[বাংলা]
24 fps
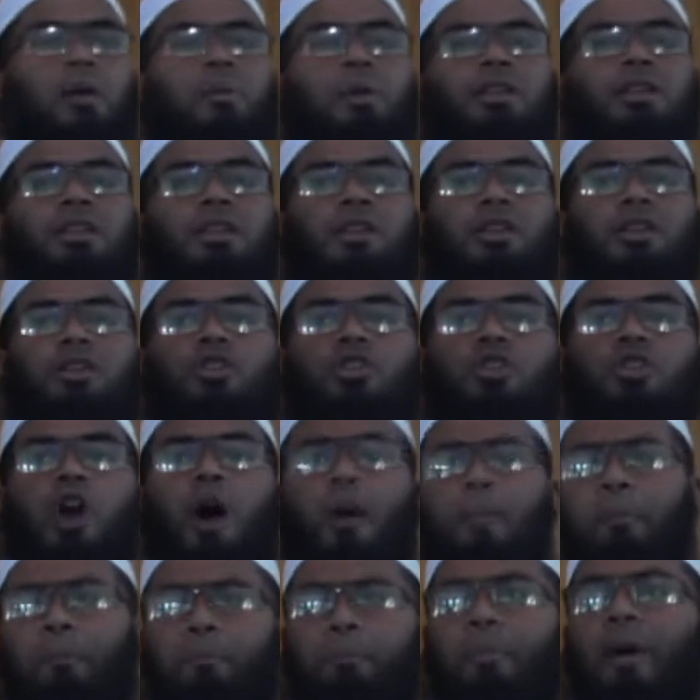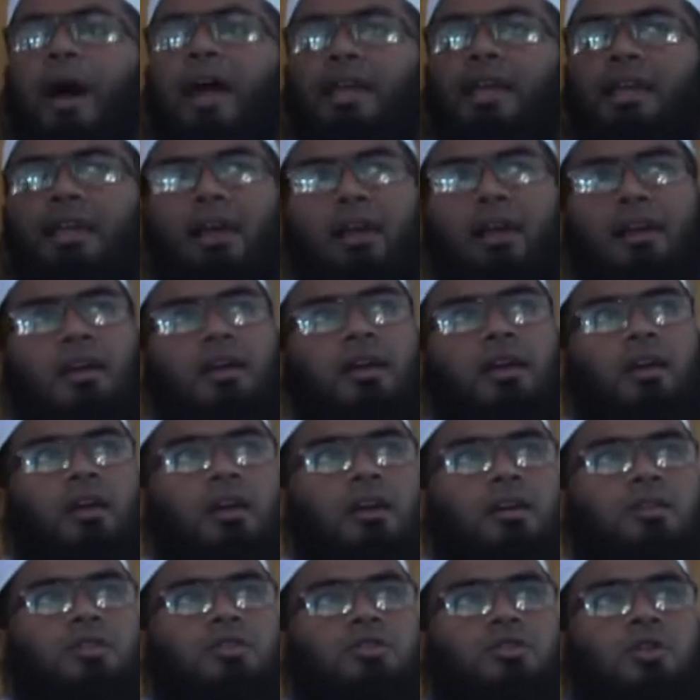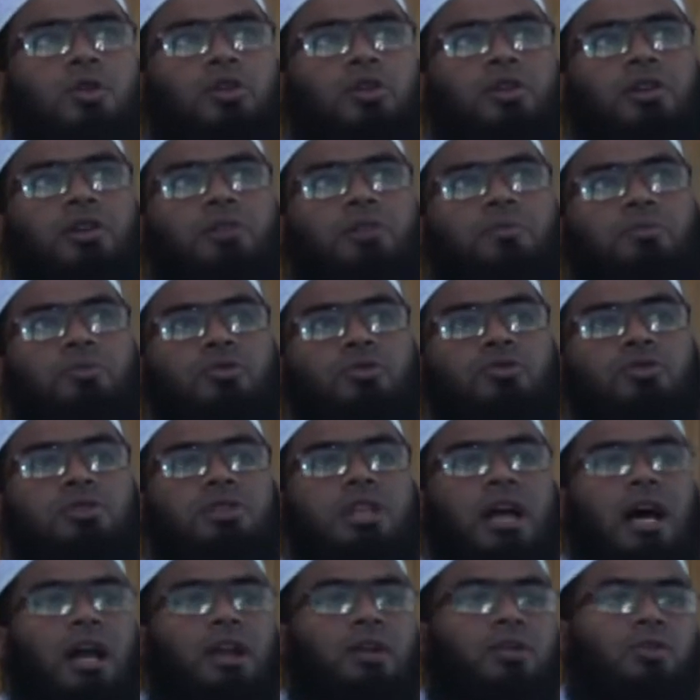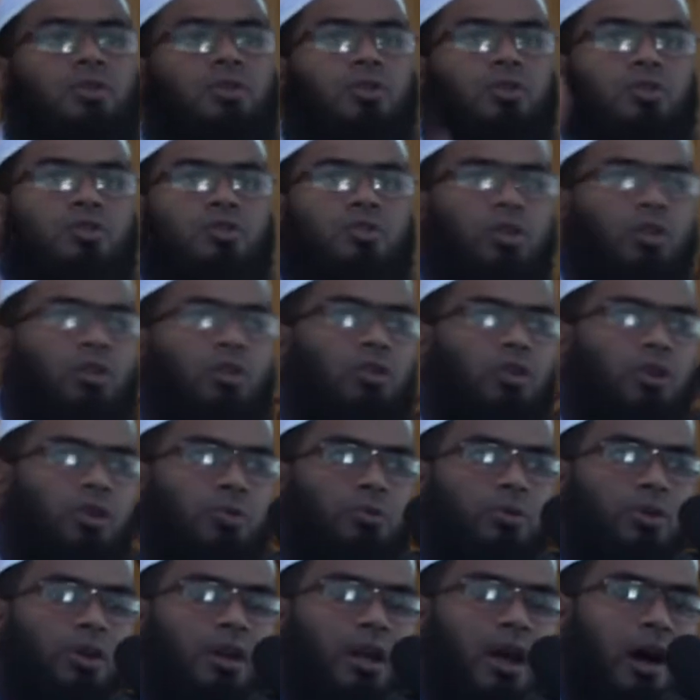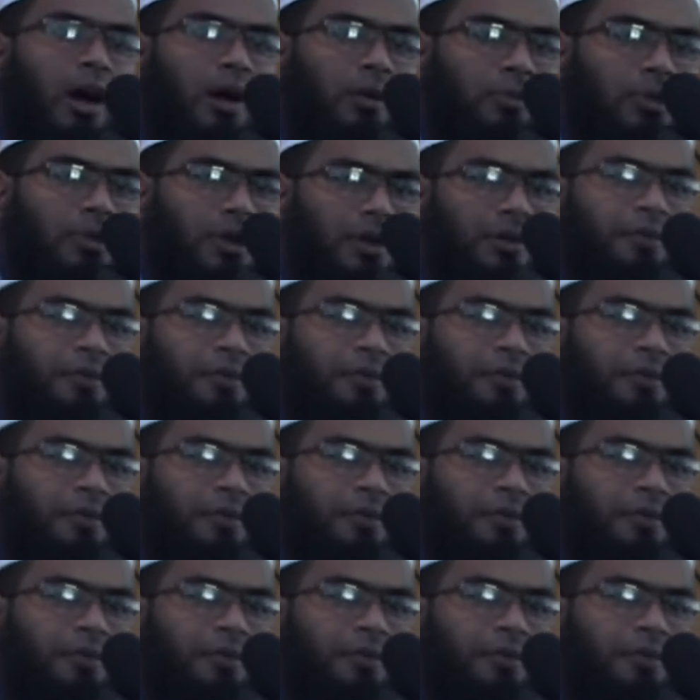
আমাদের সবাইকে সঠিক বুঝ দান করুক সকলে বলি আমি